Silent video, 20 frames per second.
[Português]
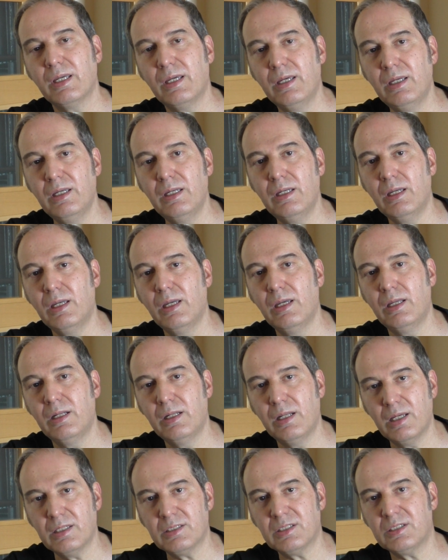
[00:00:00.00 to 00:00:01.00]
que eh,
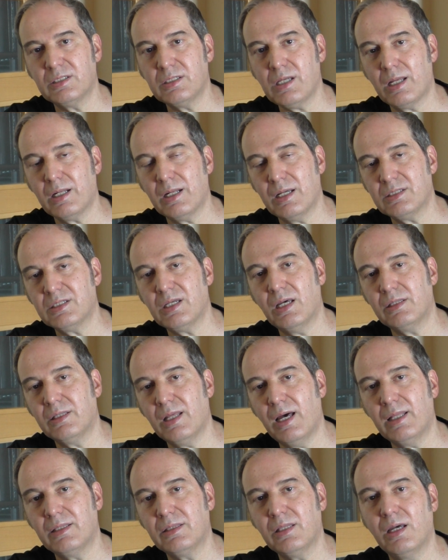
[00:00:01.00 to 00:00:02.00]
nessa, nessa
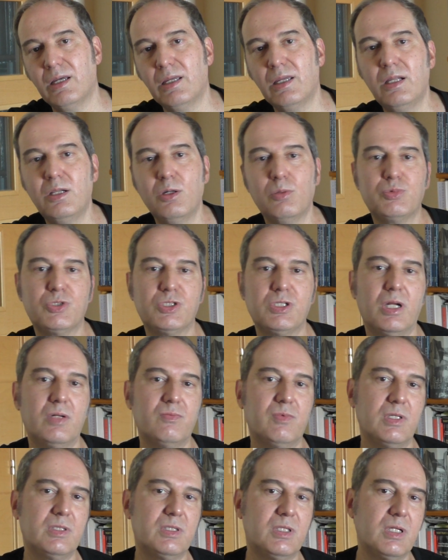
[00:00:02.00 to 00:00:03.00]
data ele
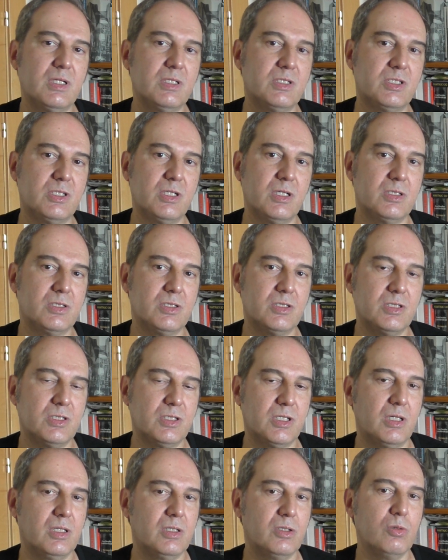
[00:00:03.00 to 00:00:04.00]
observa três seres de
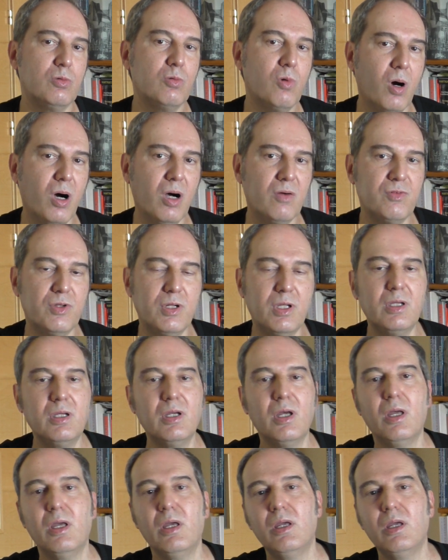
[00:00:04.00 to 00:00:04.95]
serem de um OVNI